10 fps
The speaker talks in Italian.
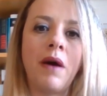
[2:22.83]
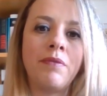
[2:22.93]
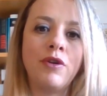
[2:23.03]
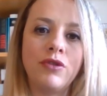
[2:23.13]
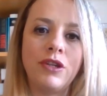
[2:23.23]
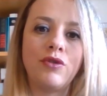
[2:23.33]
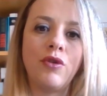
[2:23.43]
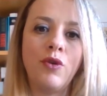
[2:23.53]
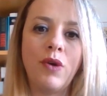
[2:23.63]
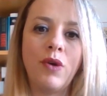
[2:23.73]
a pieno
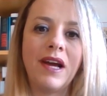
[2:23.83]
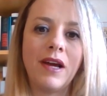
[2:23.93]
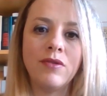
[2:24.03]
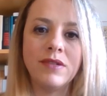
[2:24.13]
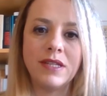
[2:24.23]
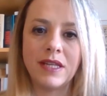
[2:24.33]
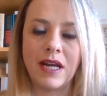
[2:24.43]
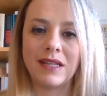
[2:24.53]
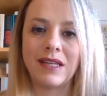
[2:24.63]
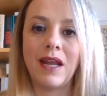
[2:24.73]
titolo in quella che è
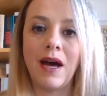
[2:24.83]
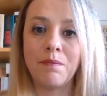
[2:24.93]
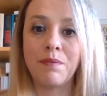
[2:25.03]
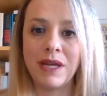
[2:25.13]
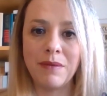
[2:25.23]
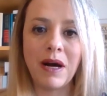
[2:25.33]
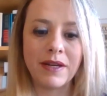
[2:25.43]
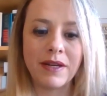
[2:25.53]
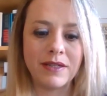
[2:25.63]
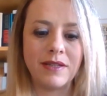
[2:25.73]
considerata la prima
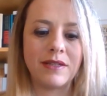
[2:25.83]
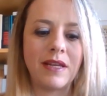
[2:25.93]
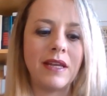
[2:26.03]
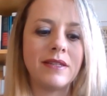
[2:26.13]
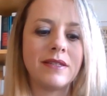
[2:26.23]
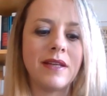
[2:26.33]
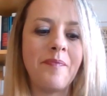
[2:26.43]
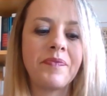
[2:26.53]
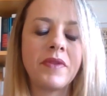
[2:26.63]
resistenza.